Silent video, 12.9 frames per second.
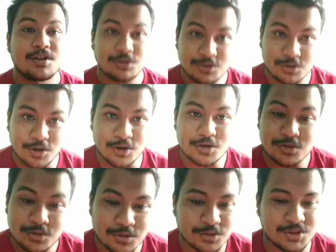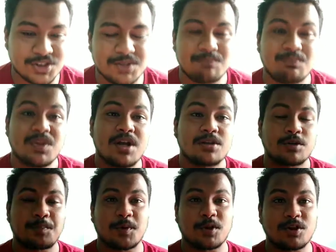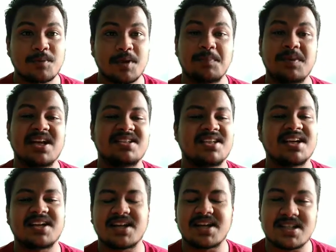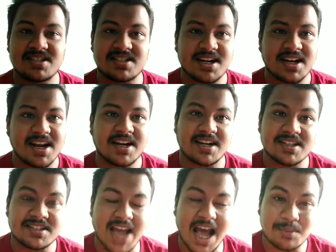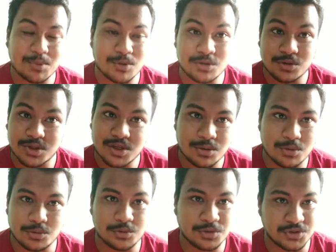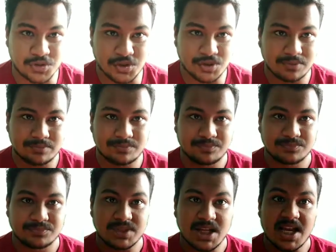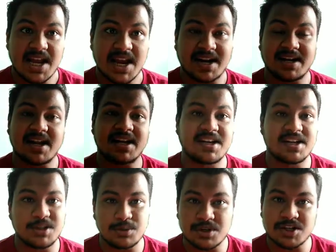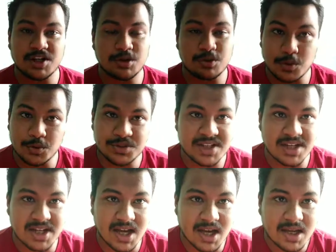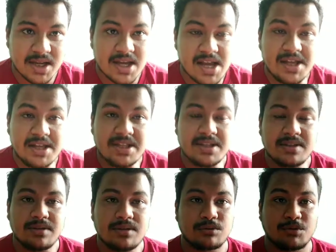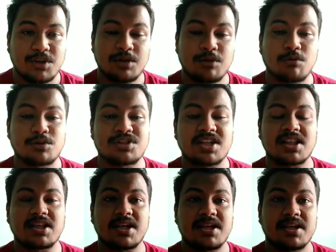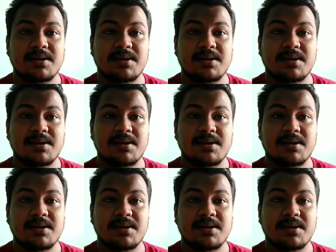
তো চলো শুরু করছি তো প্রথমে বিএসসি এগ্রিকালচার একটা চার বছরের কোর্স একটা গ্রাজুয়েশন কোর্স এটা তো এই কোর্সটাতে